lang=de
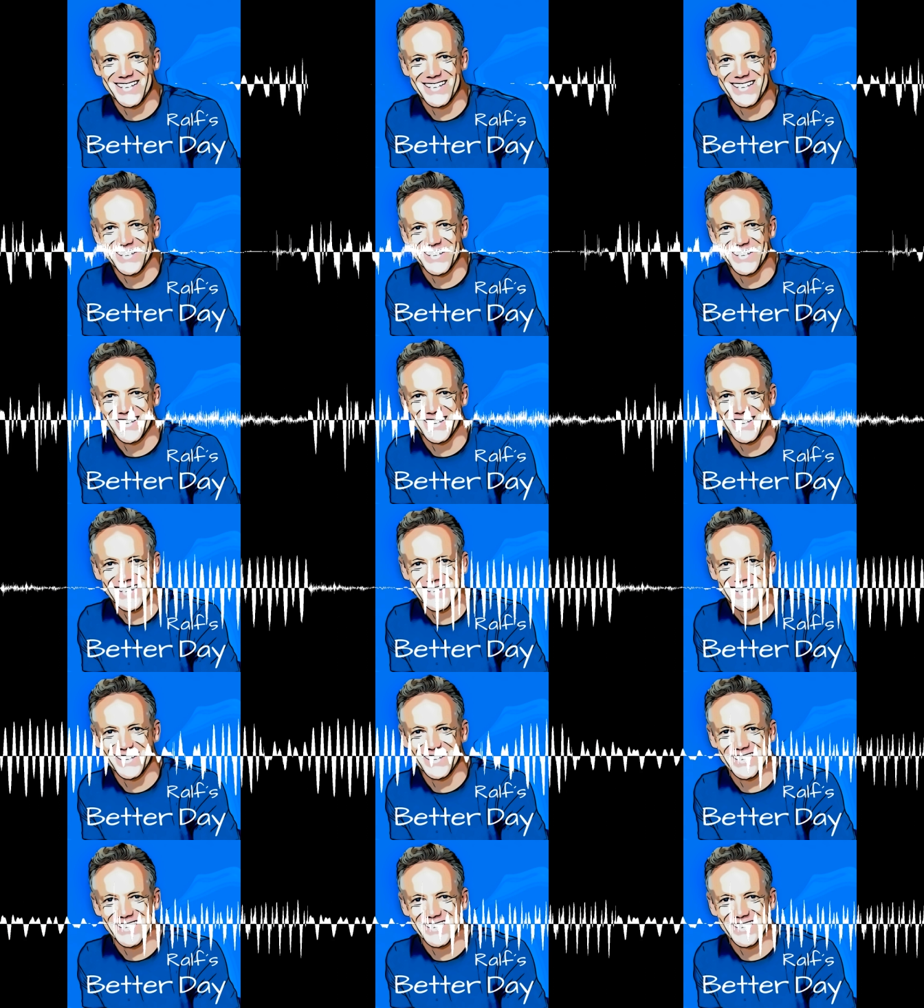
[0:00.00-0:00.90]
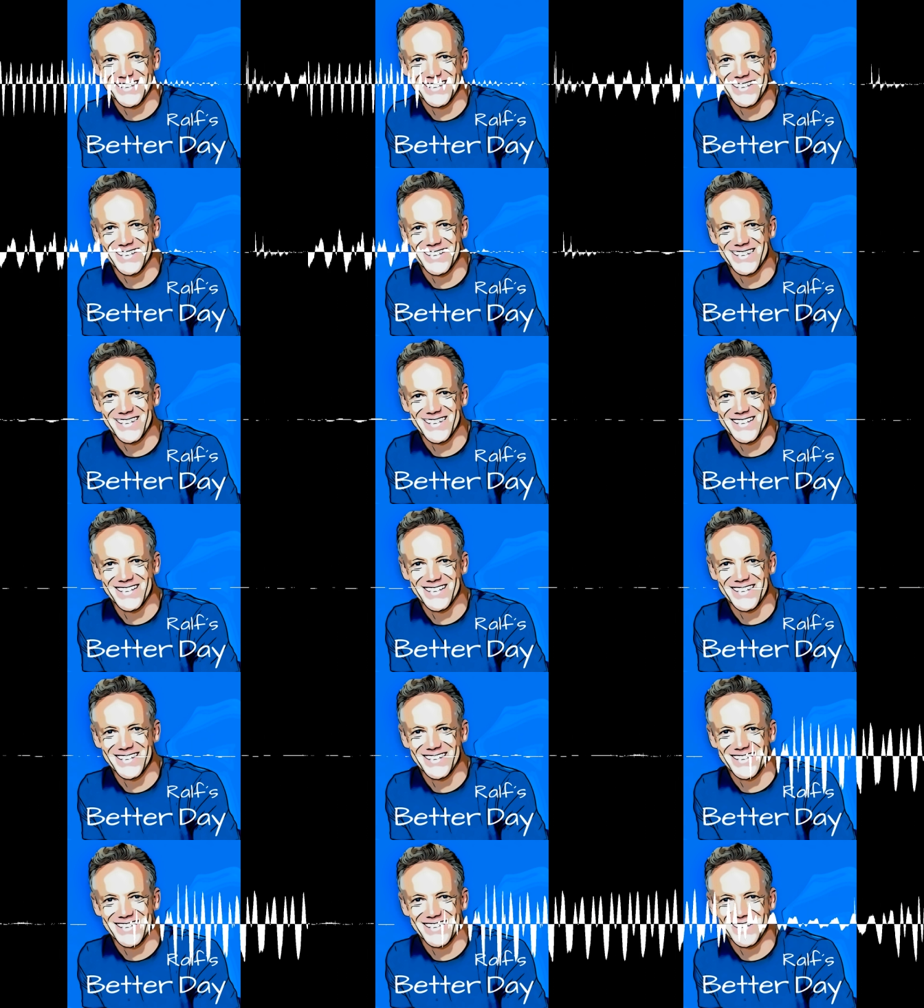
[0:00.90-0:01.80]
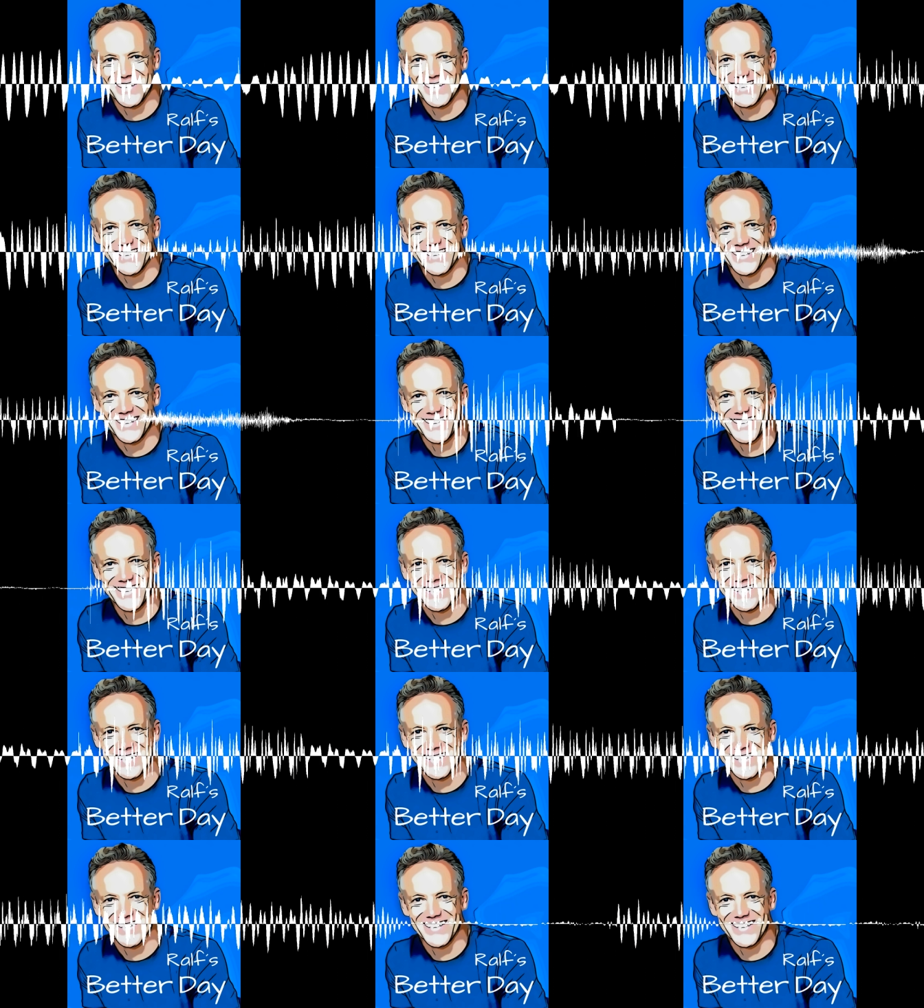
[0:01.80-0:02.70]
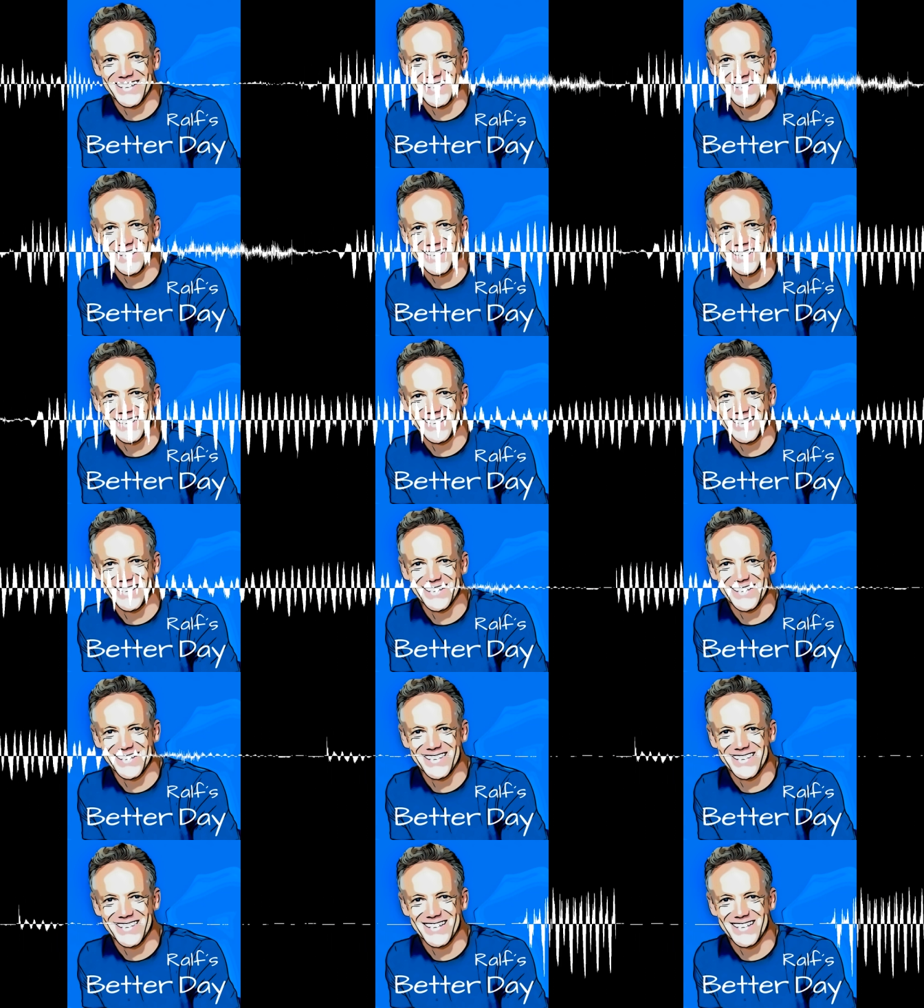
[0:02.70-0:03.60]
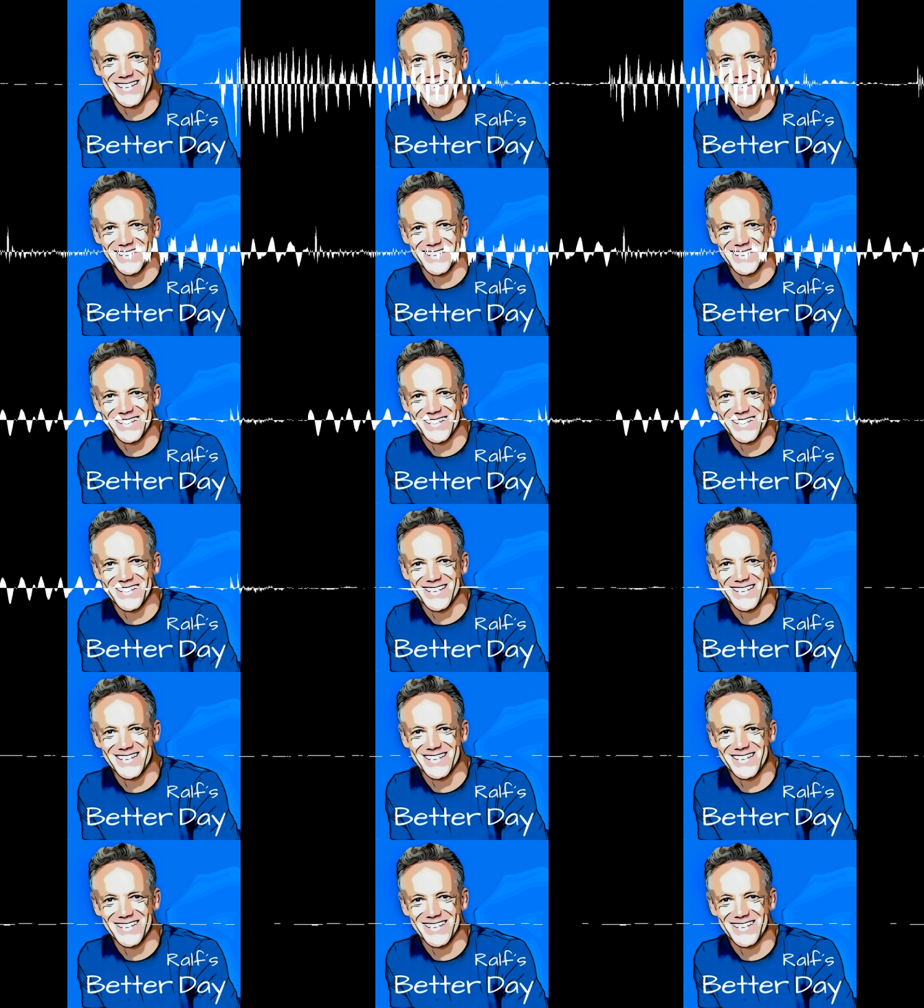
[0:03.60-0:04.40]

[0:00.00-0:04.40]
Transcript: was das für ihn bedeutet und worauf es dabei aus seiner Sicht ankommt.